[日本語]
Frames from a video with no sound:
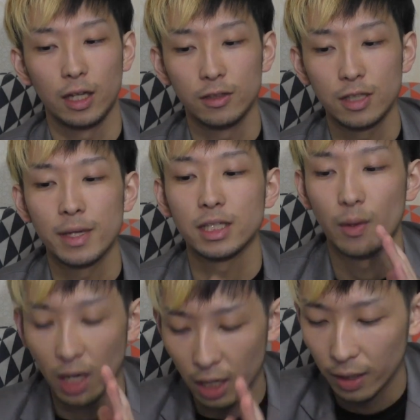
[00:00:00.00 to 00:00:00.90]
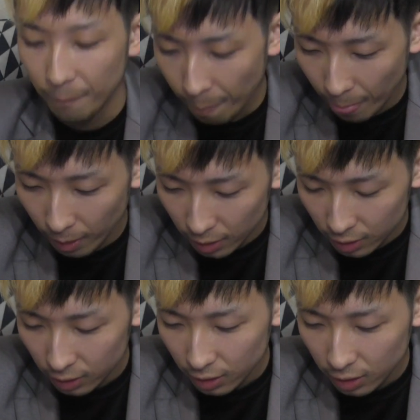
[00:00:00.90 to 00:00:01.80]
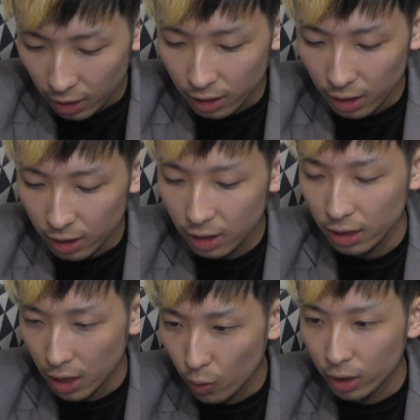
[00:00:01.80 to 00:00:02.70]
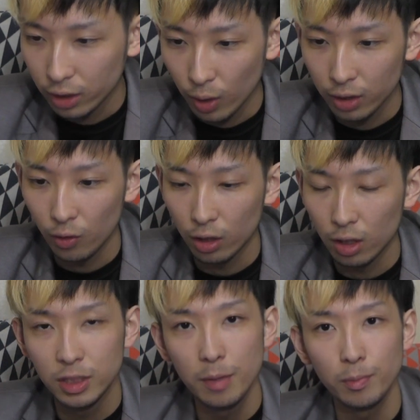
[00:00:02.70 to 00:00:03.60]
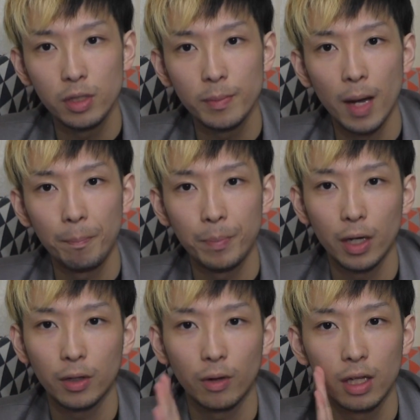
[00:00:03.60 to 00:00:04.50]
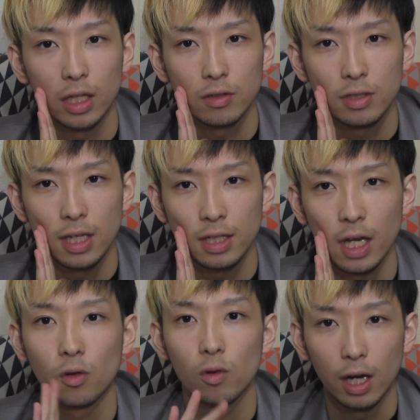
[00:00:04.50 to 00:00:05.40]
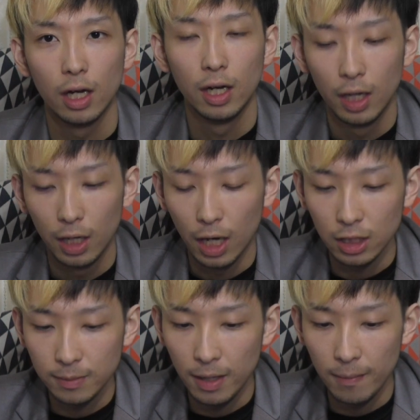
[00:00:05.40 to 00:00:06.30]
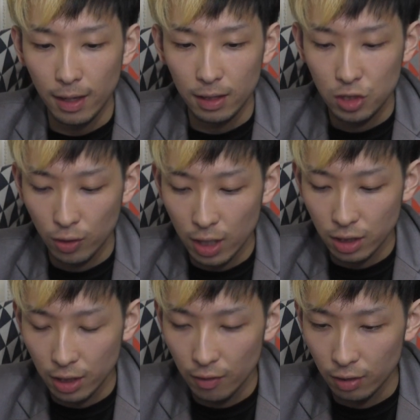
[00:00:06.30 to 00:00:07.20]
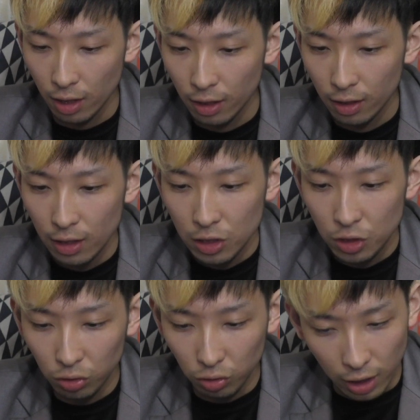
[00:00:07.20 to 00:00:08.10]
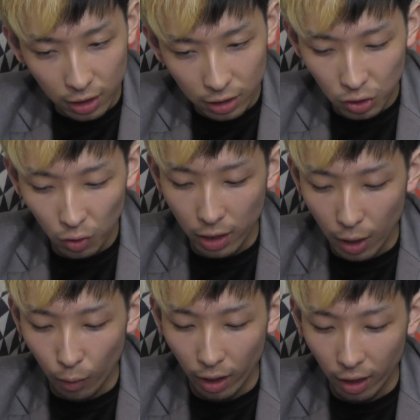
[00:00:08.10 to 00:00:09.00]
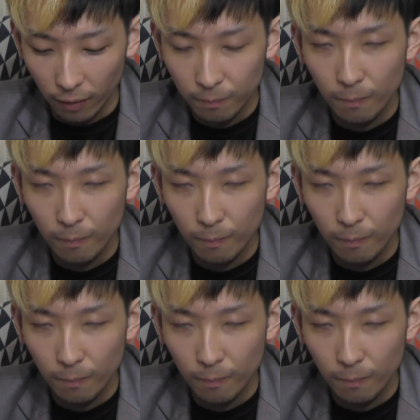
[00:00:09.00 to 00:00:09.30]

倒せましたわ。いやいやいやいや、よかったよかったよかった。ジェムも今800個なんで、あと2200個か。集めれば一応ガチャ引けるんでね。ちょっと敵強いな、これ。